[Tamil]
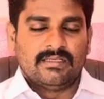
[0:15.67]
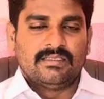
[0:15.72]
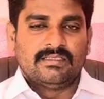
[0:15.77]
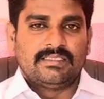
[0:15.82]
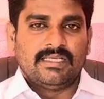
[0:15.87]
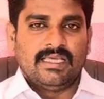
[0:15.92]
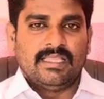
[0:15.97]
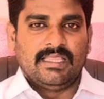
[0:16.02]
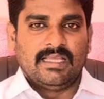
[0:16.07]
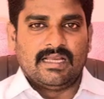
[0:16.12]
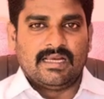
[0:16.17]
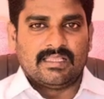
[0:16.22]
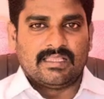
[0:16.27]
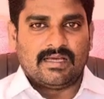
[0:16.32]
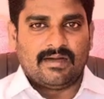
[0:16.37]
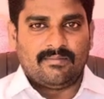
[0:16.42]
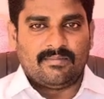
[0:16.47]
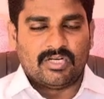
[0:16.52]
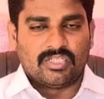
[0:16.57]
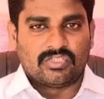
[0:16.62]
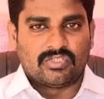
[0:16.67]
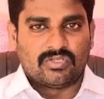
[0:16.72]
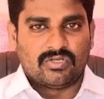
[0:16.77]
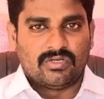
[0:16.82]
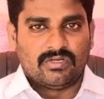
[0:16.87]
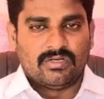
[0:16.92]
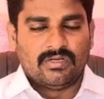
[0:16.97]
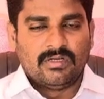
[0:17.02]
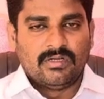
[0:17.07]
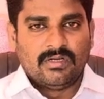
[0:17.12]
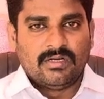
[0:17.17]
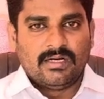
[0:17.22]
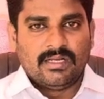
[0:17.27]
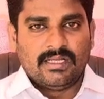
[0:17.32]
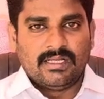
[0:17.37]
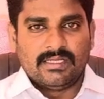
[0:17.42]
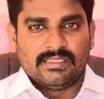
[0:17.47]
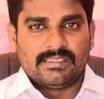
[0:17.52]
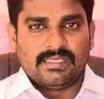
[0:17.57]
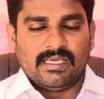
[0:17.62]
செய்திகள் தான் மற்றும்
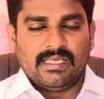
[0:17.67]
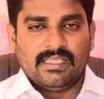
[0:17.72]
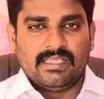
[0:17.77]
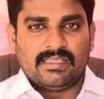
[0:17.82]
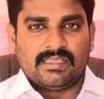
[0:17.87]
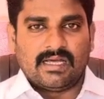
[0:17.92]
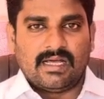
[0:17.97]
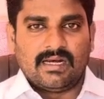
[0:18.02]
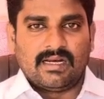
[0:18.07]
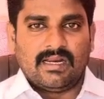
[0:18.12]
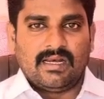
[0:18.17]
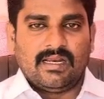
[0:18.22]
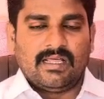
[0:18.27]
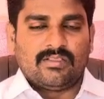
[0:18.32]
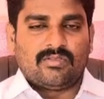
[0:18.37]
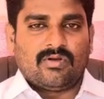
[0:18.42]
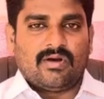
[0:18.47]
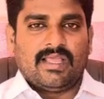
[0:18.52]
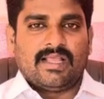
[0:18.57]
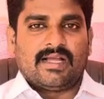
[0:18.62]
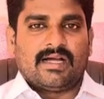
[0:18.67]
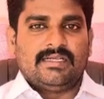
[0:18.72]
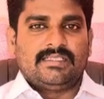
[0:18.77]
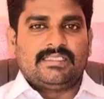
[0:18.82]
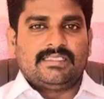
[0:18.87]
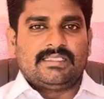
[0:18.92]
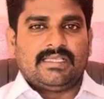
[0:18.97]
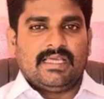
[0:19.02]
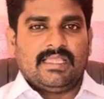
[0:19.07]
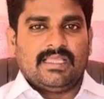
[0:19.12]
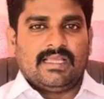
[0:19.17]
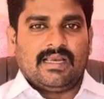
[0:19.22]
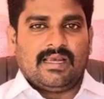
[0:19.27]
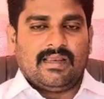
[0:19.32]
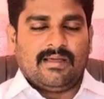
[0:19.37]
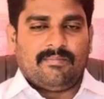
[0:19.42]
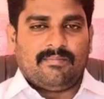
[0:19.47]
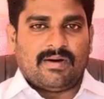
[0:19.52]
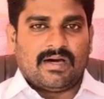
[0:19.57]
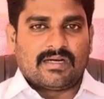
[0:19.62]
நீங்கள் செய்தித்தாள்களில் தொலைக்காட்சி
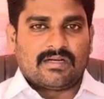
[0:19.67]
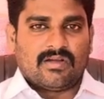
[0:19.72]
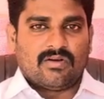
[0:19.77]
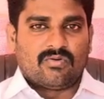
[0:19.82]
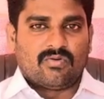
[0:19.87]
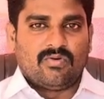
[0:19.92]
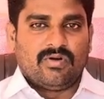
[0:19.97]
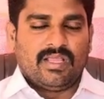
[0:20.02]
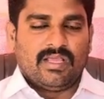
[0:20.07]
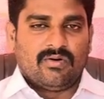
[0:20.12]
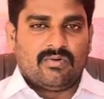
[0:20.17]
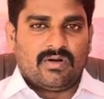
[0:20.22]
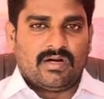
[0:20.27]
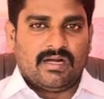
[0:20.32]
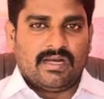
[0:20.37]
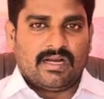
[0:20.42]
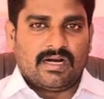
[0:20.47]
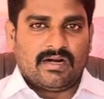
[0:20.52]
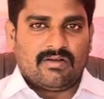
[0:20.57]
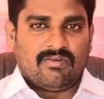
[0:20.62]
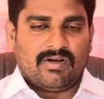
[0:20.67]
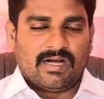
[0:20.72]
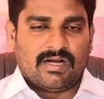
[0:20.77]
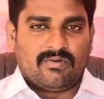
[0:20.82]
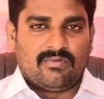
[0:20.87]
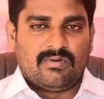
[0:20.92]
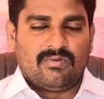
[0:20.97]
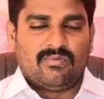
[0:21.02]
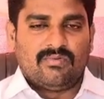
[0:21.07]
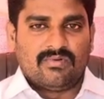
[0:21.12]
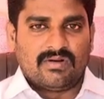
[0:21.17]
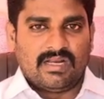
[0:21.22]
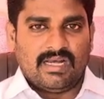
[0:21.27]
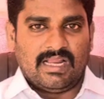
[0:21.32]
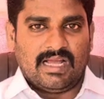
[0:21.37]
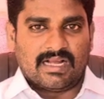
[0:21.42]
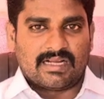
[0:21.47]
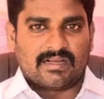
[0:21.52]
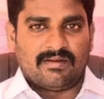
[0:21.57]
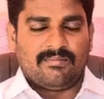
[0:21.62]
செய்திகளில் பார்க்கக்கூடிய ஒரு நிகழ்வாகவும் உங்கள்
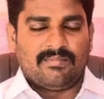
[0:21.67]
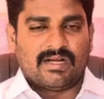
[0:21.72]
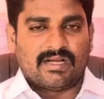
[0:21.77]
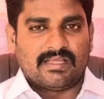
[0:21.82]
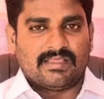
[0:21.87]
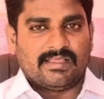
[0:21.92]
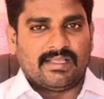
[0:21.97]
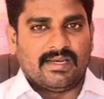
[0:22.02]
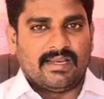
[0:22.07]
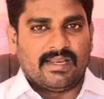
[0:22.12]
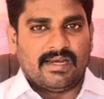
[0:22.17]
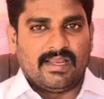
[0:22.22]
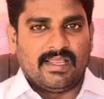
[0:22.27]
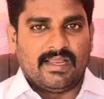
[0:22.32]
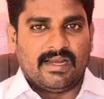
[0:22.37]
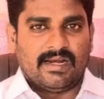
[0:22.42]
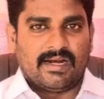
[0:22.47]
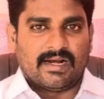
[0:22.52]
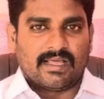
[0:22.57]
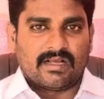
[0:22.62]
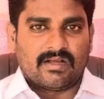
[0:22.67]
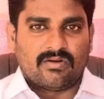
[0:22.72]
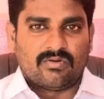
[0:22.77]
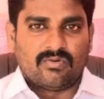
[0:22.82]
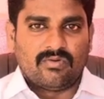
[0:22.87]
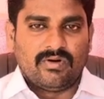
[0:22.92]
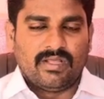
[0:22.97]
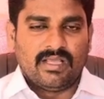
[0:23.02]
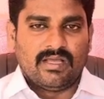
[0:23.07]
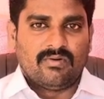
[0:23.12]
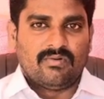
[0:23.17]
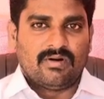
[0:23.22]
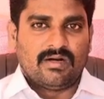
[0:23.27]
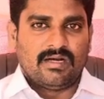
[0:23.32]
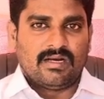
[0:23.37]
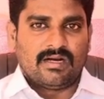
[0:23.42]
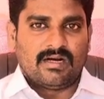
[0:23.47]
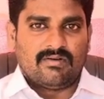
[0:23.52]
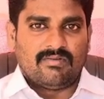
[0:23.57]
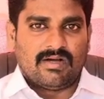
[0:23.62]
அக்கம் பக்கத்தினரையே நடக்கக்கூடிய ஒரு
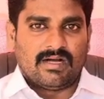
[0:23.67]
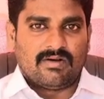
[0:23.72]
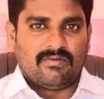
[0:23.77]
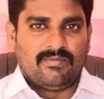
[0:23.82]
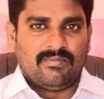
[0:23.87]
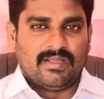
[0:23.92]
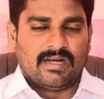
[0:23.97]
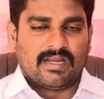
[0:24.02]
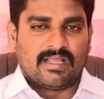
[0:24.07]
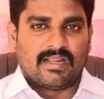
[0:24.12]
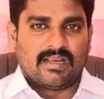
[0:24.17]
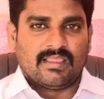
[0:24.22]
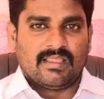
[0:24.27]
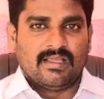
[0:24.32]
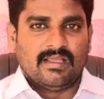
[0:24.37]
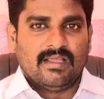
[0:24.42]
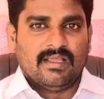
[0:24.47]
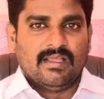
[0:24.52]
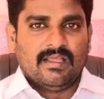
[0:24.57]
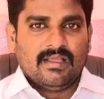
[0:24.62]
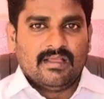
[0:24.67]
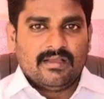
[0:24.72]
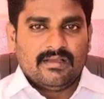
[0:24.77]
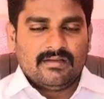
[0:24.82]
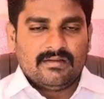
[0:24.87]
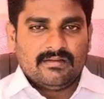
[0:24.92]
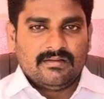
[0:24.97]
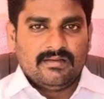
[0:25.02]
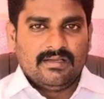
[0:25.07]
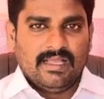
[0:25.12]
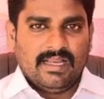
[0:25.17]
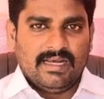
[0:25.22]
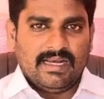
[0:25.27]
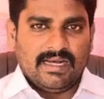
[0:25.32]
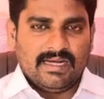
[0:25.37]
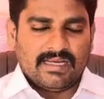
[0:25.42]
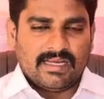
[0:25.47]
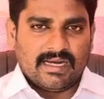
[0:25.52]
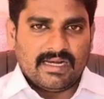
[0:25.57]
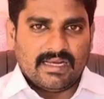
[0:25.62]
நிகழ்வாகவும் இருக்கிறது
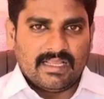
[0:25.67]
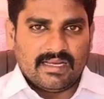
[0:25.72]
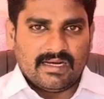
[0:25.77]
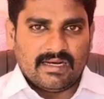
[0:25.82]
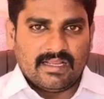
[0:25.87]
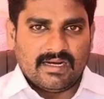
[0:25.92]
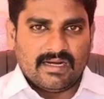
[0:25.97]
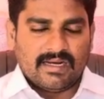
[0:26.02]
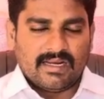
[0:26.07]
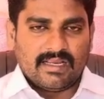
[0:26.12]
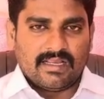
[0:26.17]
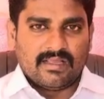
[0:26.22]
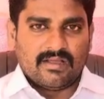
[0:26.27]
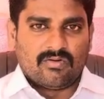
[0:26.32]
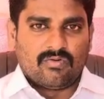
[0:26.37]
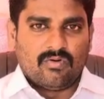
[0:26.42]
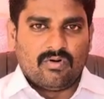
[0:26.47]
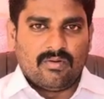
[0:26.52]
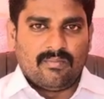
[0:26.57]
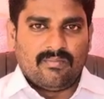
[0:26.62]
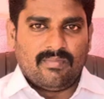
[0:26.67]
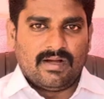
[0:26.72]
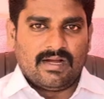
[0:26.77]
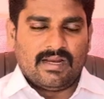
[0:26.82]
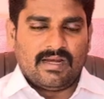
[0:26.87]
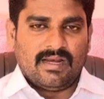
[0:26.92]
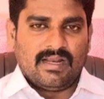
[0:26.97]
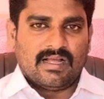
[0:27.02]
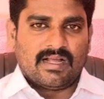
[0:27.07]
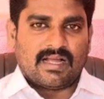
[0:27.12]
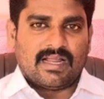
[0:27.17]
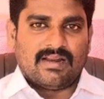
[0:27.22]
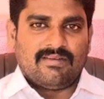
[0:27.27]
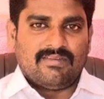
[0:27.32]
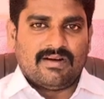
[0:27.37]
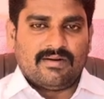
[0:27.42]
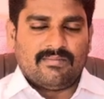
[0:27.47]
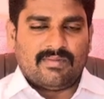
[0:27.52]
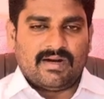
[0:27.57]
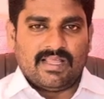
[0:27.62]
என்னன்னு கேட்டிங்கன்னா இன்றைக்கு குடும்பங்களில்
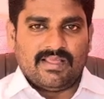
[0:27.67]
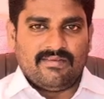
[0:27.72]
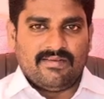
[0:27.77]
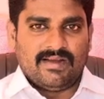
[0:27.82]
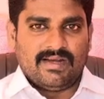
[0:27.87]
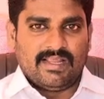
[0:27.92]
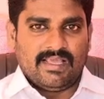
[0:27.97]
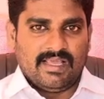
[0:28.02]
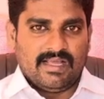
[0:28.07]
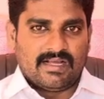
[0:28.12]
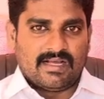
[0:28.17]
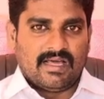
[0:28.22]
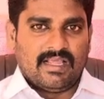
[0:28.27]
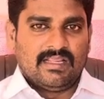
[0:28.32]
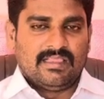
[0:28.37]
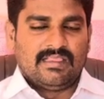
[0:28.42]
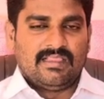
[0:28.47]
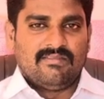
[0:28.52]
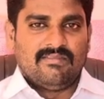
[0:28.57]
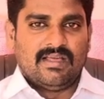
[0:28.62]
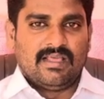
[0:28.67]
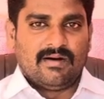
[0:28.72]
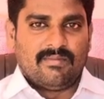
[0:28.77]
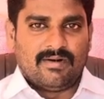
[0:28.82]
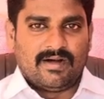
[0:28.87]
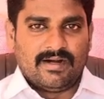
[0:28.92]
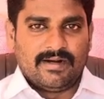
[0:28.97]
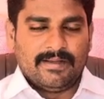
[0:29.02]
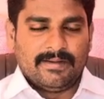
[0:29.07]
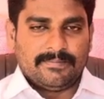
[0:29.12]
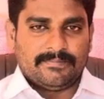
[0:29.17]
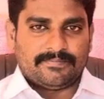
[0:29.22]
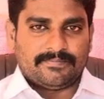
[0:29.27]
கணவன் மனைவியிடையே கருத்து வேறுபாடு